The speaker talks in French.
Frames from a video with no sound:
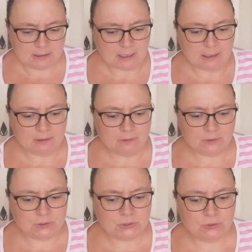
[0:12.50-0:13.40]
car
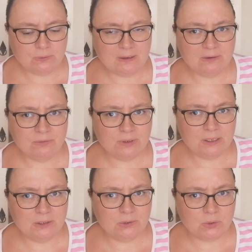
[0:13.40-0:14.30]
euh, je dois
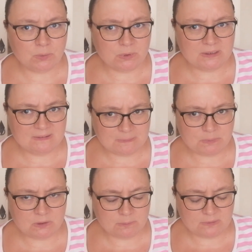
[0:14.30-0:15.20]
avouer que le mois de
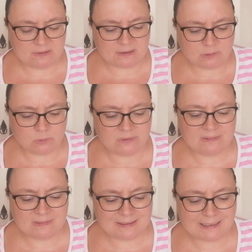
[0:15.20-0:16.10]
septembre
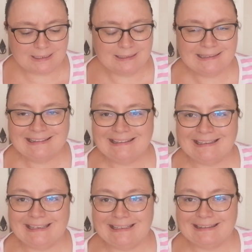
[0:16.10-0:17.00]
s'annonce très
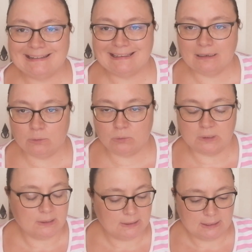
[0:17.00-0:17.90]
très très
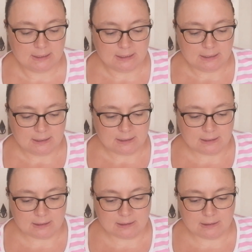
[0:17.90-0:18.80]
rude.
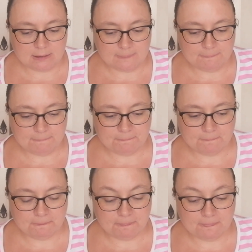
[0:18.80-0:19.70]

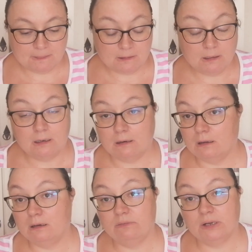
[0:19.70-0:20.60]
alors
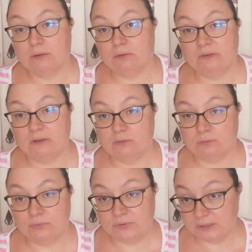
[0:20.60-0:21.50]
là les vacances elles
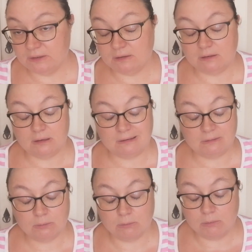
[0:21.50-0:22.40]
sont finies, elles
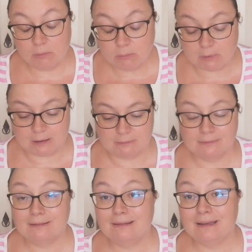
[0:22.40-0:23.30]
sont loin,
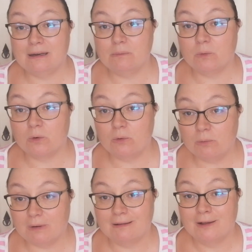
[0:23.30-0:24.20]
tellement
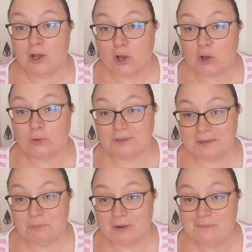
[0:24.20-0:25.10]
loin.
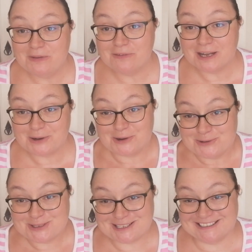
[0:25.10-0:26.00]
Rendez-moi mes
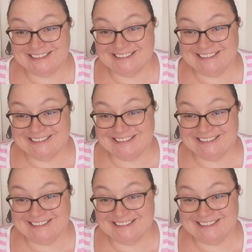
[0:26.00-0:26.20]
vacances